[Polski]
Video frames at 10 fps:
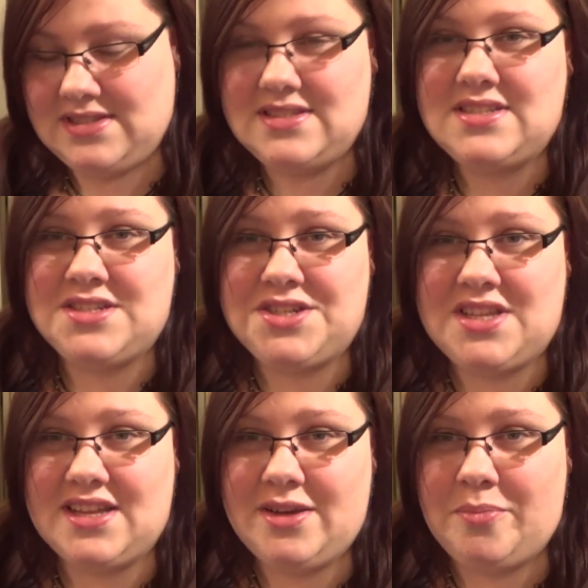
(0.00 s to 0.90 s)
z
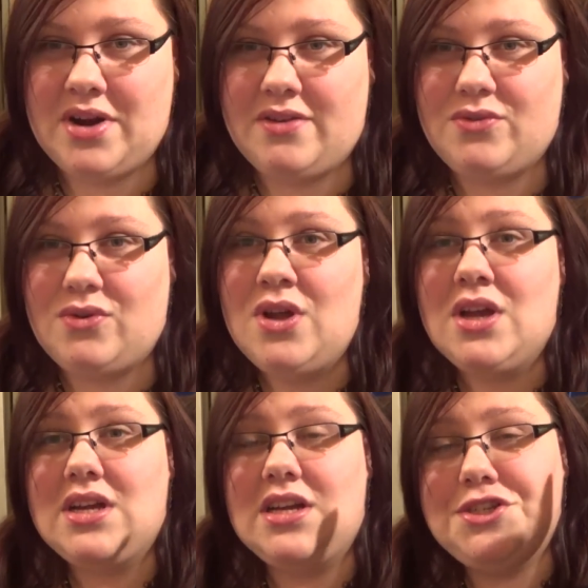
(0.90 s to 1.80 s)
czytania Brawo.
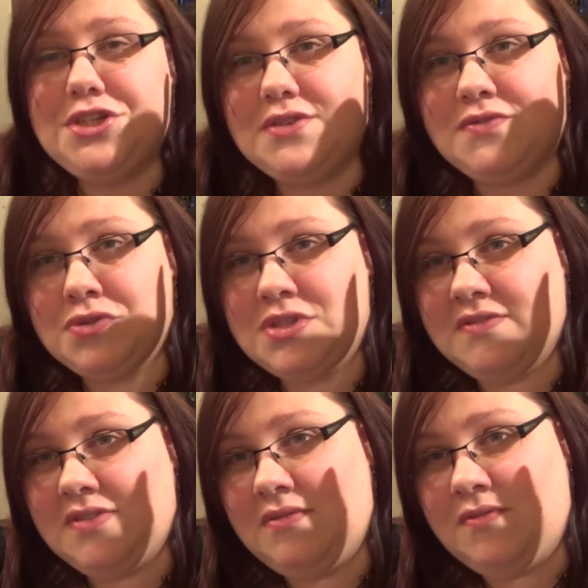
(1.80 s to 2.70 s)
Linki wrzucę
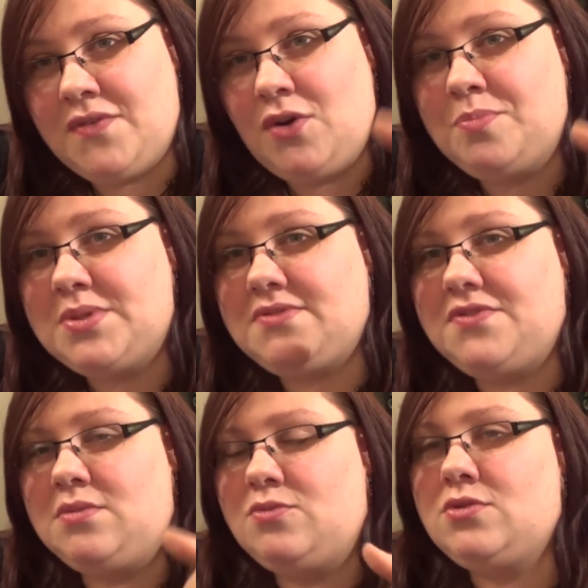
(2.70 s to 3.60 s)
Wam w opis
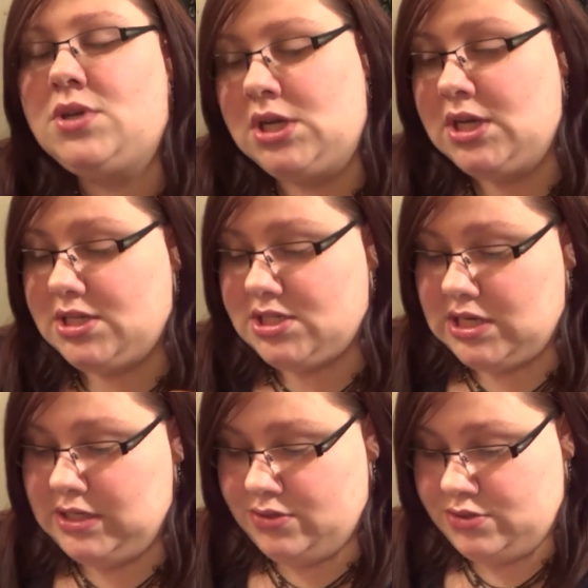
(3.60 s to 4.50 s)
filmu.
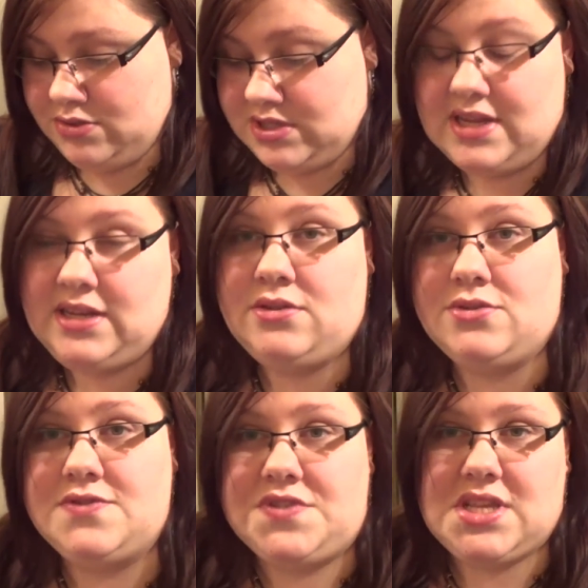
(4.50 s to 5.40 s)
Jeżeli chodzi o serię, to
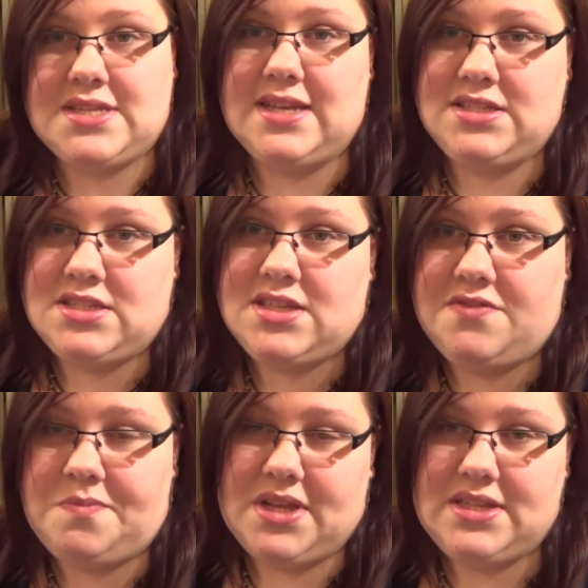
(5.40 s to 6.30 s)
oczywiście znajdziecie je
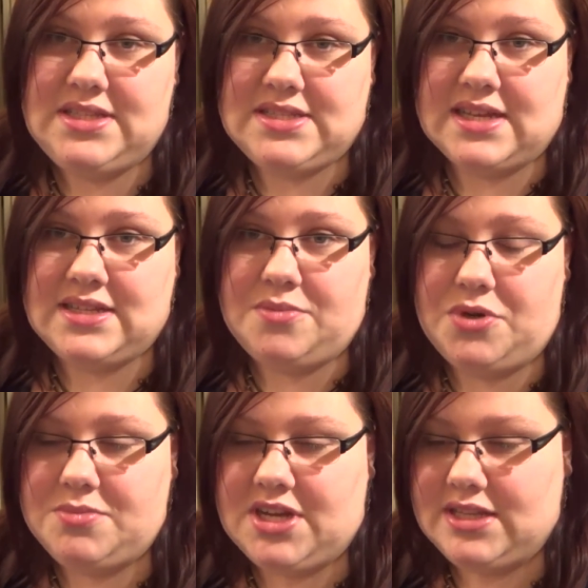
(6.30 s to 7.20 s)
w playlistach na
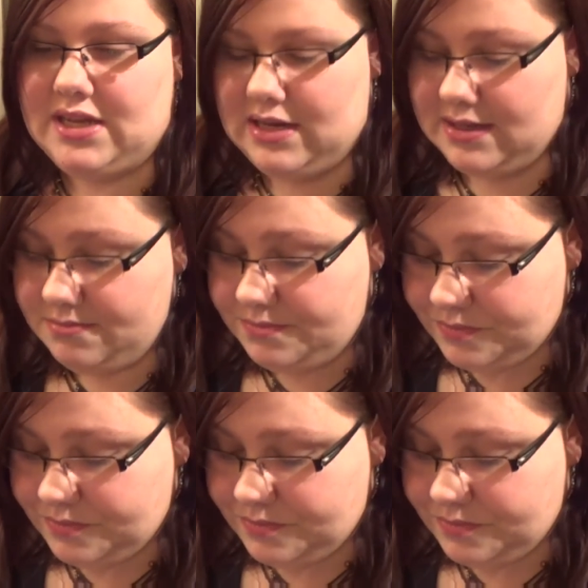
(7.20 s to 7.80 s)
moim kanale.